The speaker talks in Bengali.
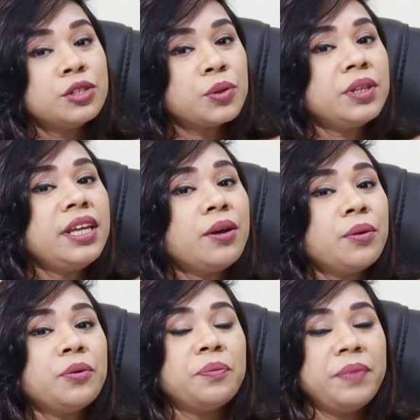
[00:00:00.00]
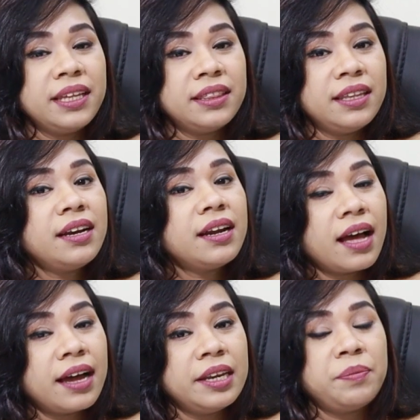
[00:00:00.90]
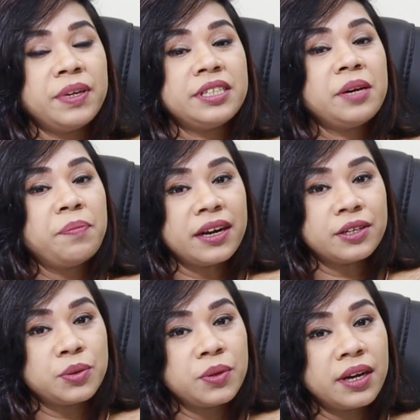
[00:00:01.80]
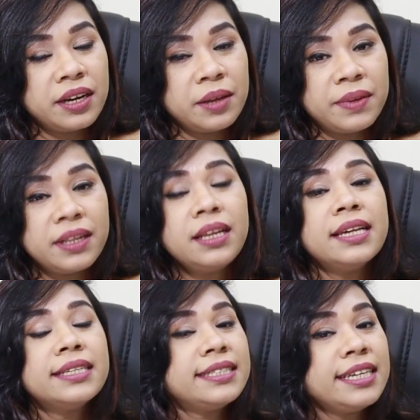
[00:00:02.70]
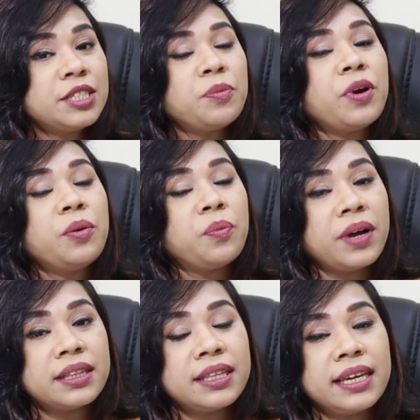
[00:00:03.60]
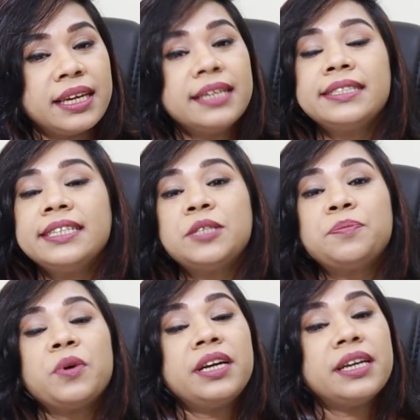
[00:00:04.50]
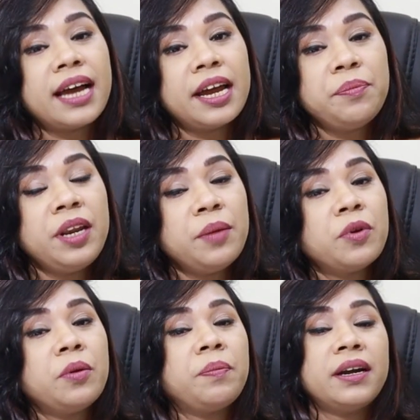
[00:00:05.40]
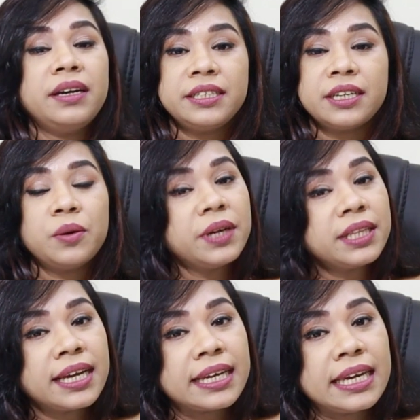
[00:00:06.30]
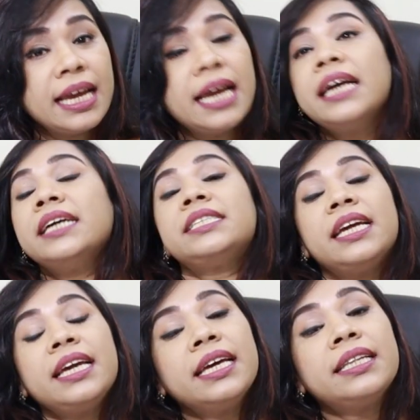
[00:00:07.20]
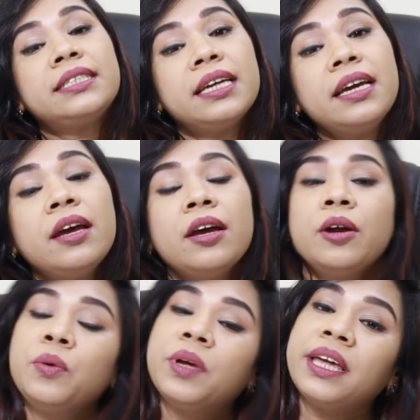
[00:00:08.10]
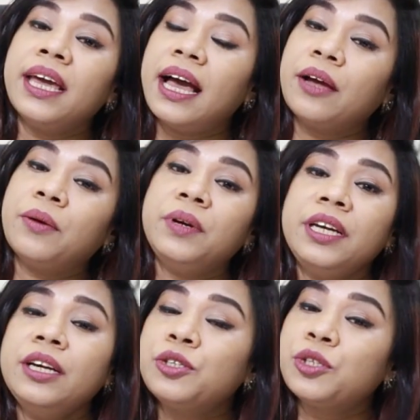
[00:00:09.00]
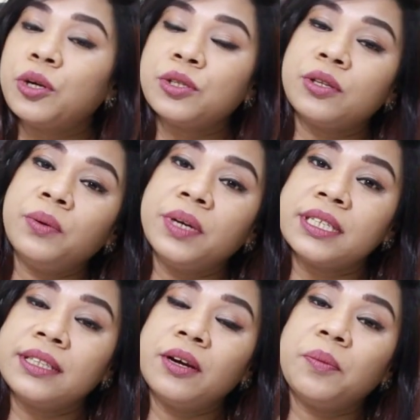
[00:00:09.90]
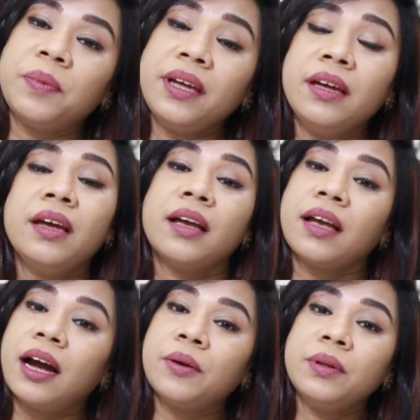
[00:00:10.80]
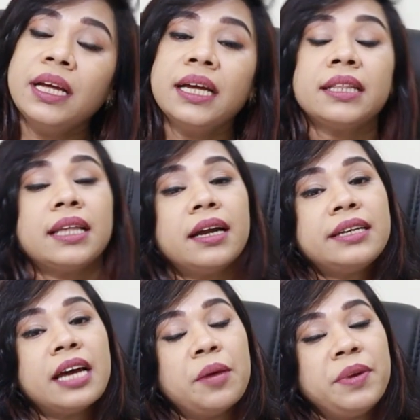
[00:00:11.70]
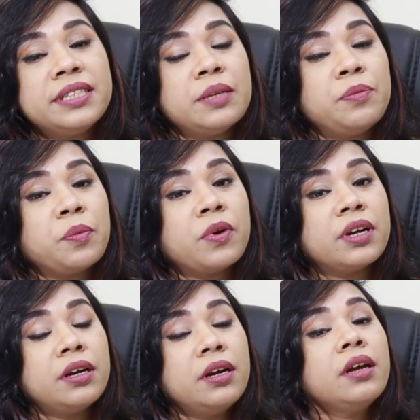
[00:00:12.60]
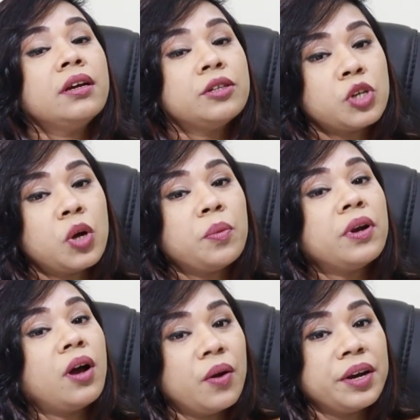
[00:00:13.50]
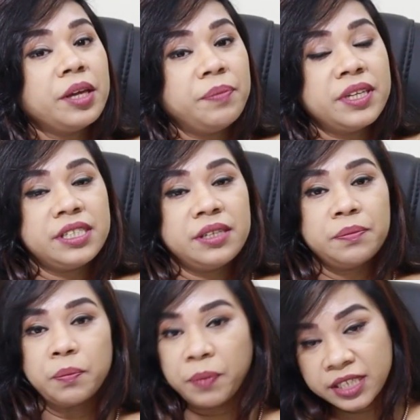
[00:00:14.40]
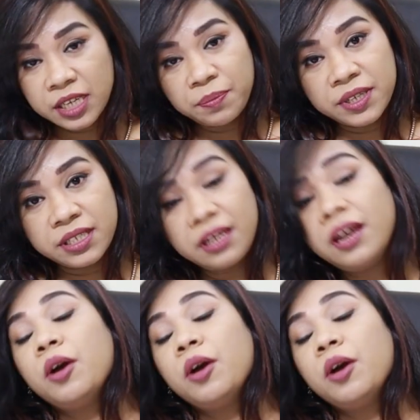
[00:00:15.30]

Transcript: যদি কোনো ব্যক্তির খালি পেটে ব্লাড সুগার লেভেল সিক্স পয়েন্ট ওয়ান থেকে সিক্স পয়েন্ট নাইন মিলিমল পার লিটার হয়ে থাকে সেই ক্ষেত্রে রুগীকে এখনই সচেতন হয়ে যেতে হবে কারণ তার ডায়াবেটিস ডেভেলপ করার সম্ভাবনা অনেক বেশি পাশাপাশি